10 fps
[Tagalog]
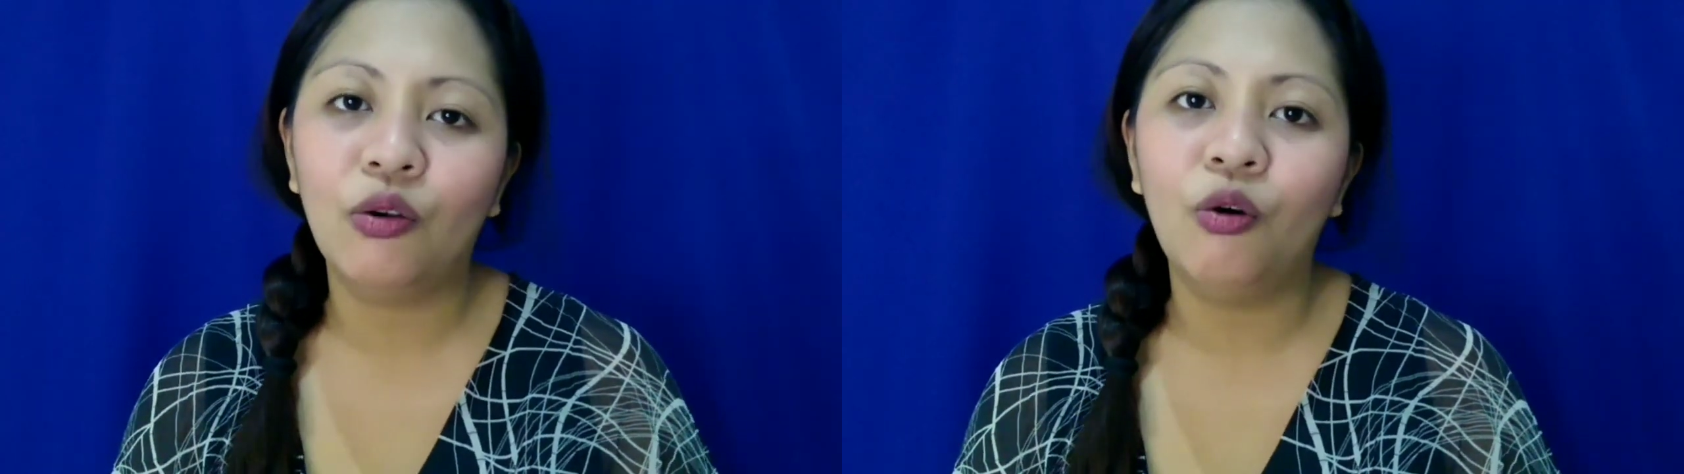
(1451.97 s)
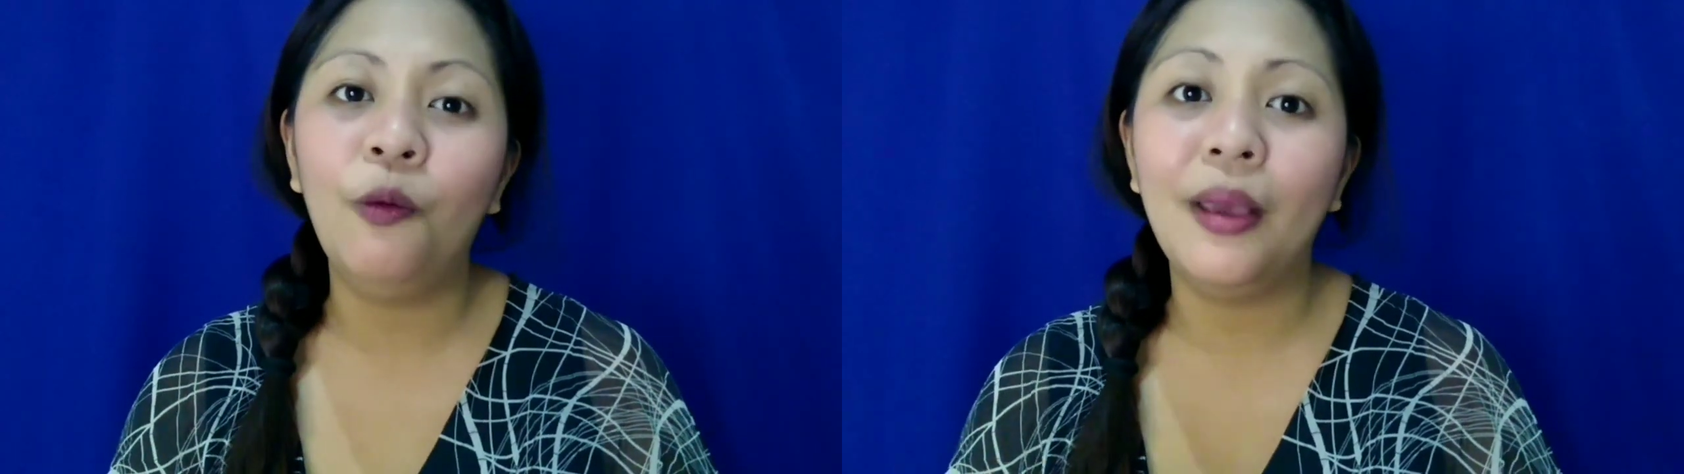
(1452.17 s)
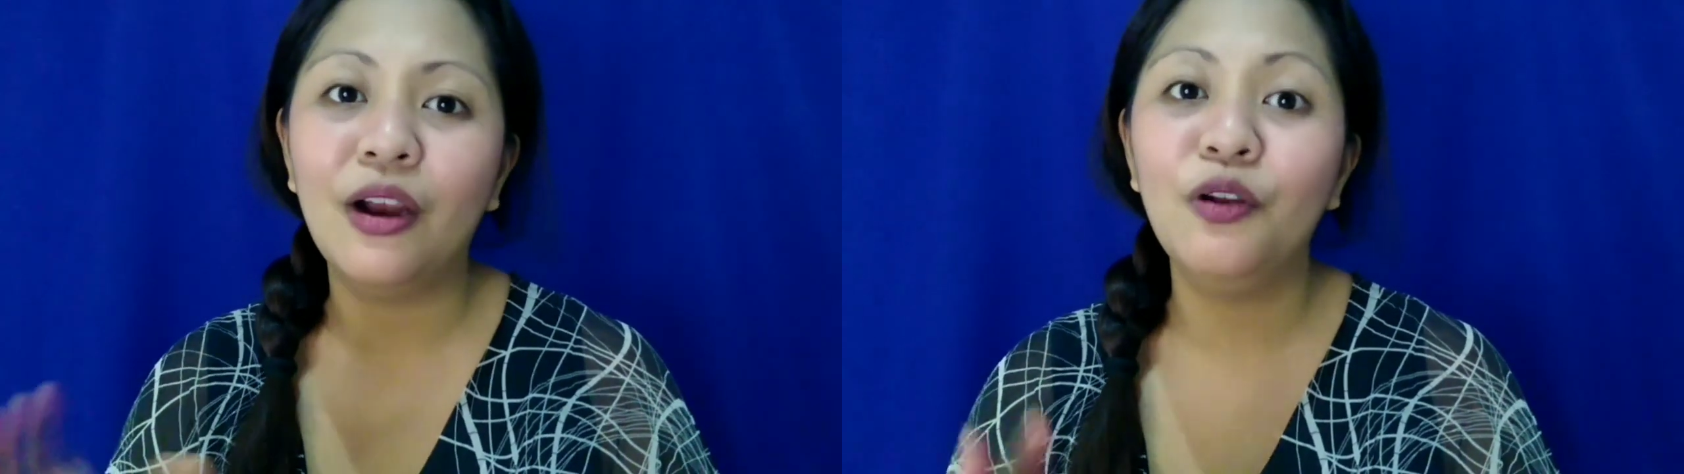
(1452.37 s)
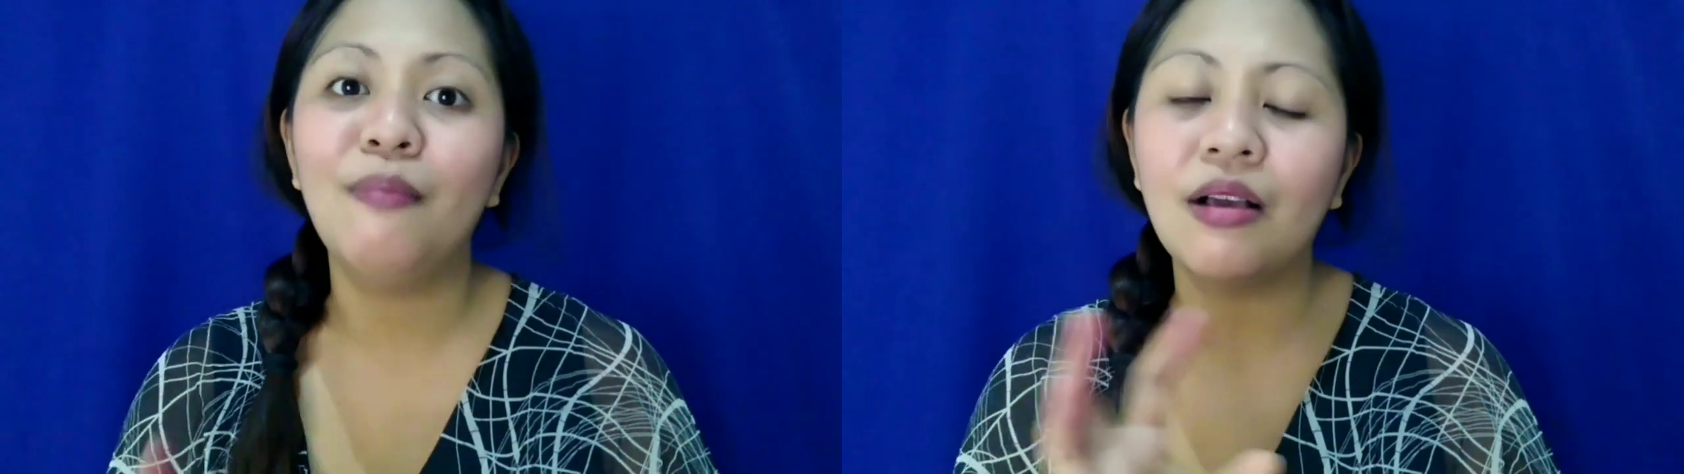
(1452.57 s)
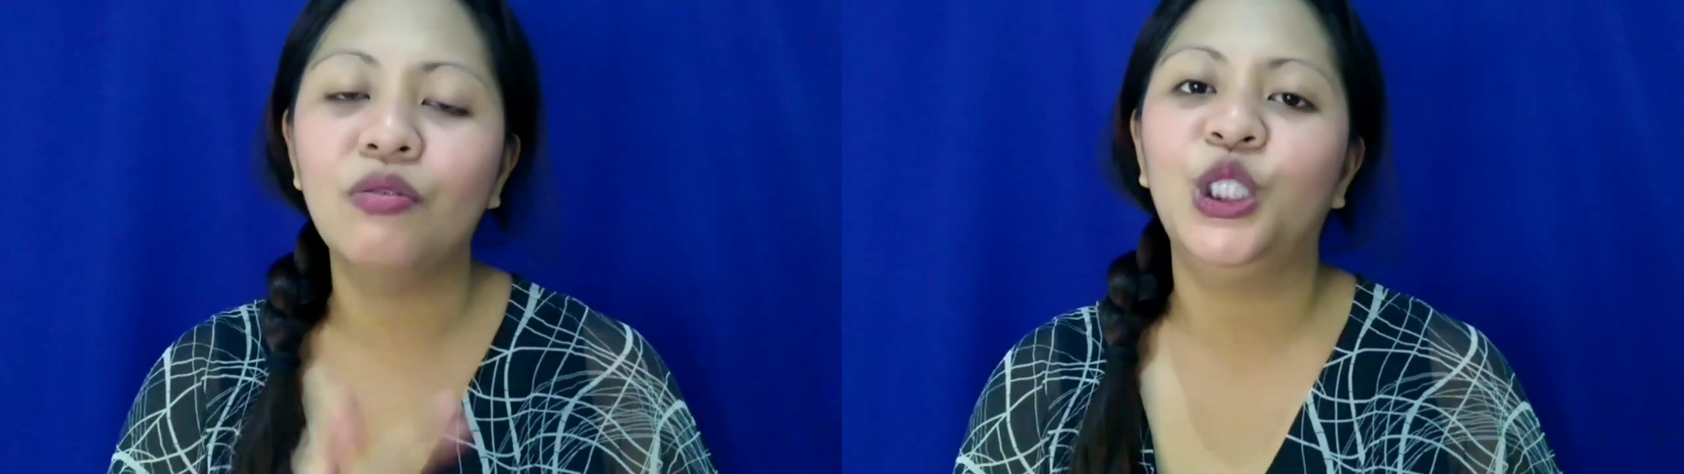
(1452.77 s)
ko compare nung
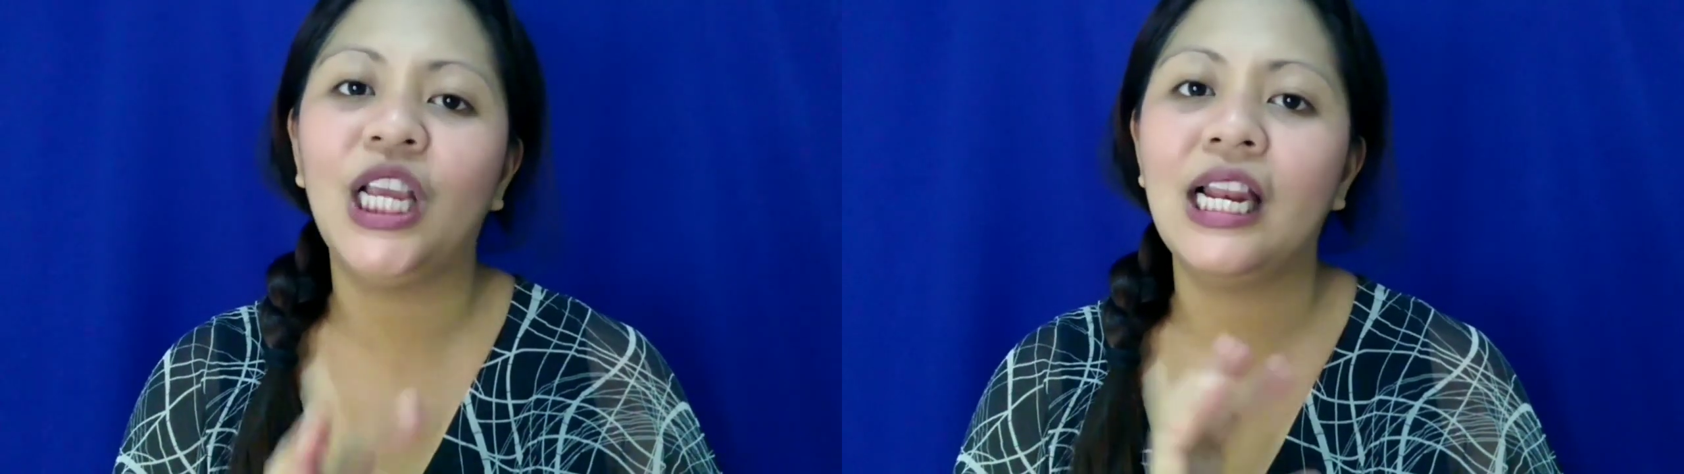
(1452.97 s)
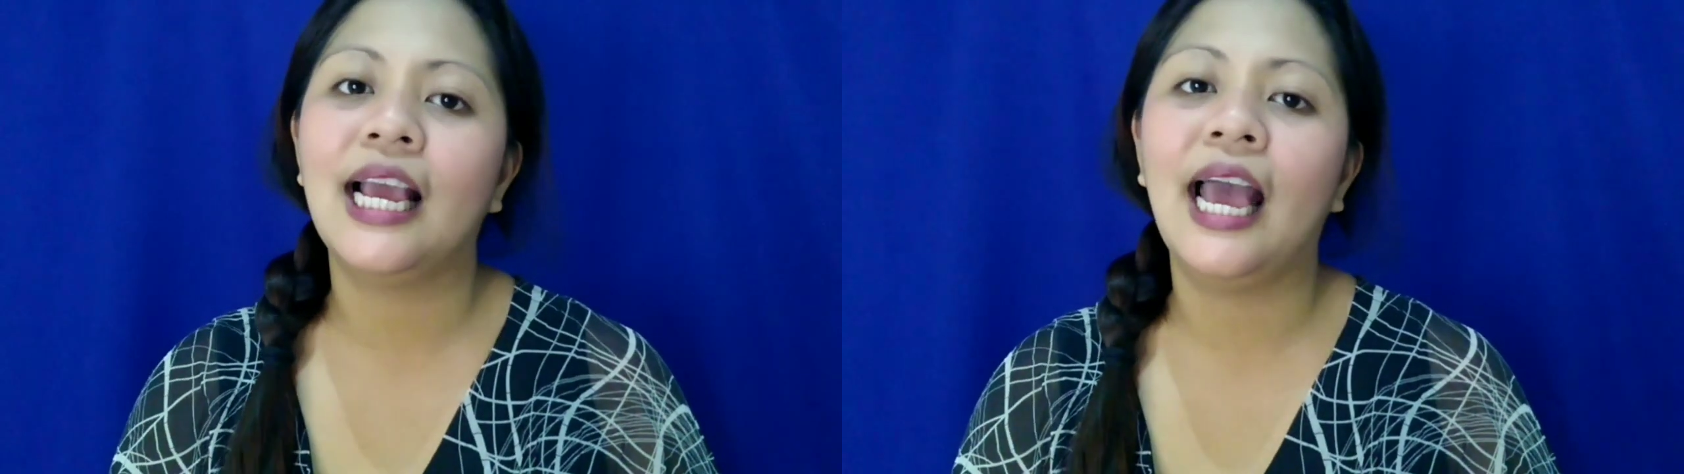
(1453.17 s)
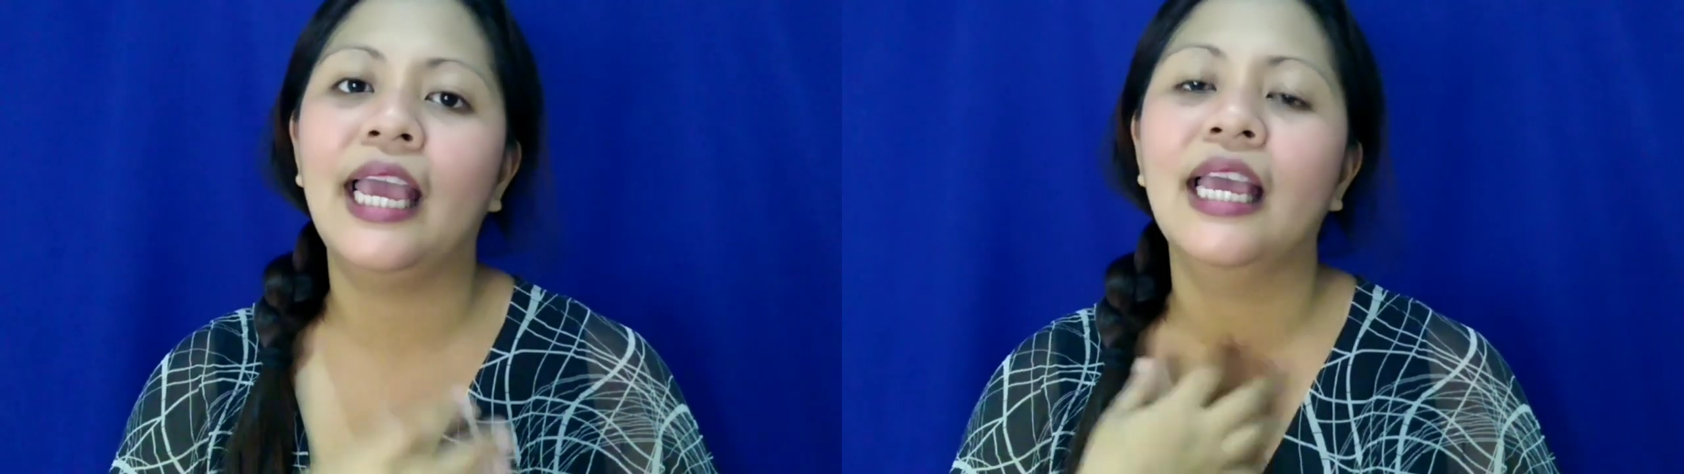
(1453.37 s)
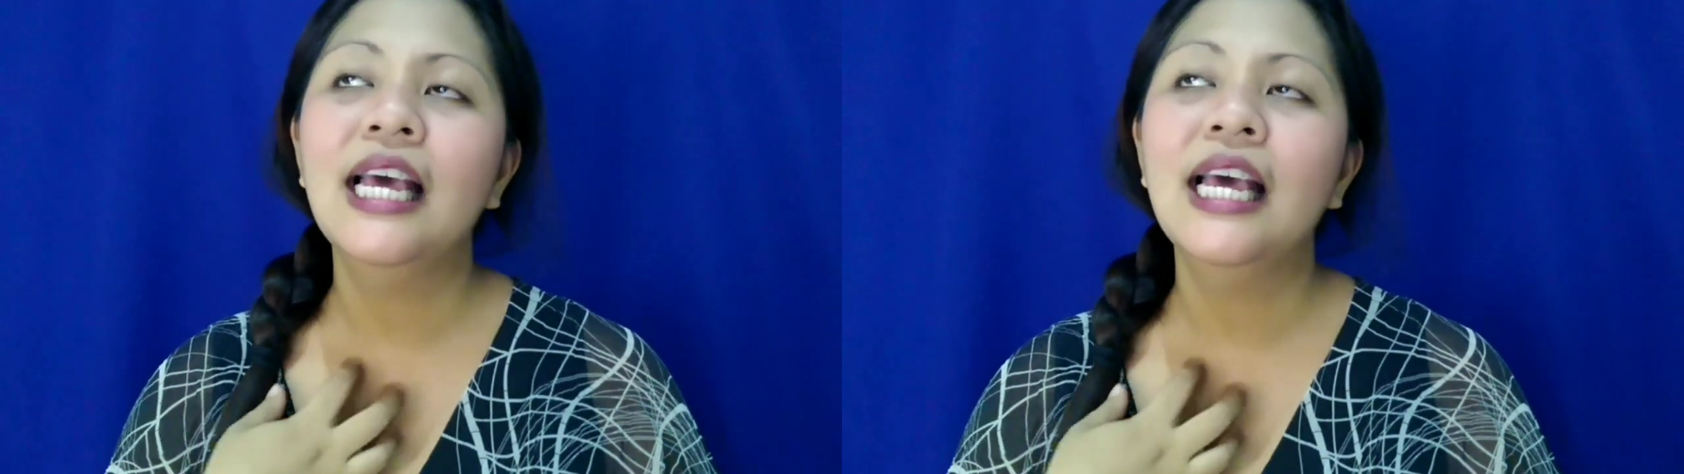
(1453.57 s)
bago ko siya ilagay.